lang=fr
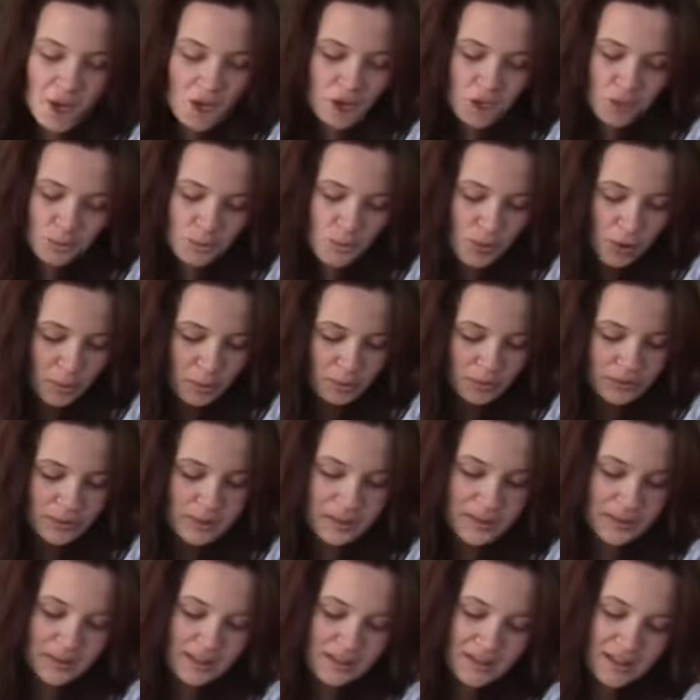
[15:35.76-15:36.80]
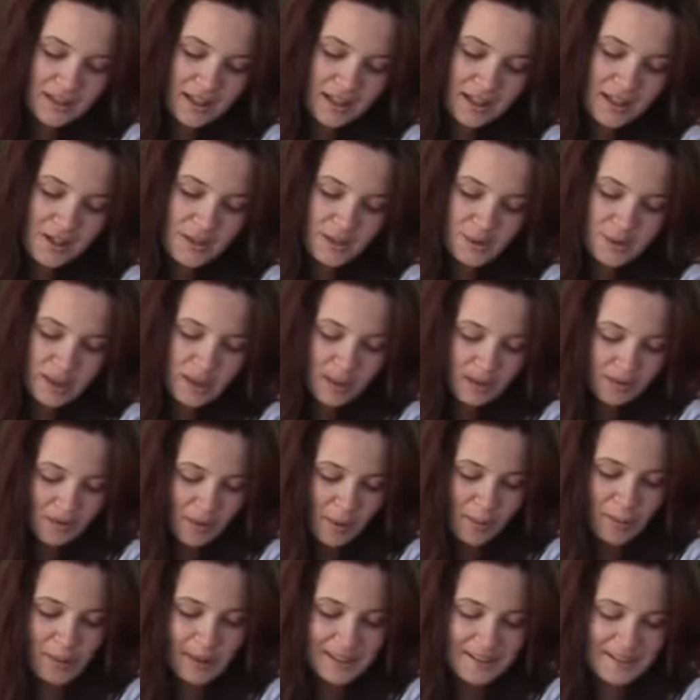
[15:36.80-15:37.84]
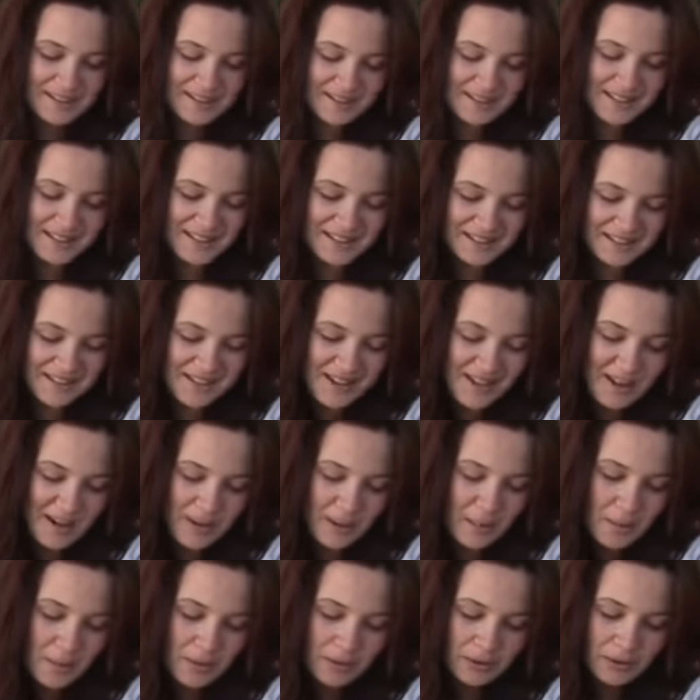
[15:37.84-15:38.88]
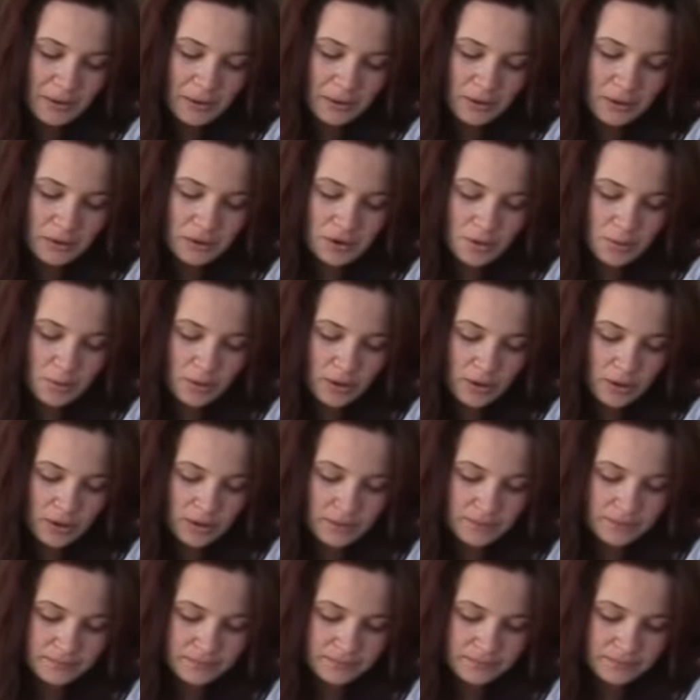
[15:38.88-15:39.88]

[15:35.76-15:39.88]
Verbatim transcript: Je pleure pour des c'est raisonné, enfin presque. Maintenant quand je pleure.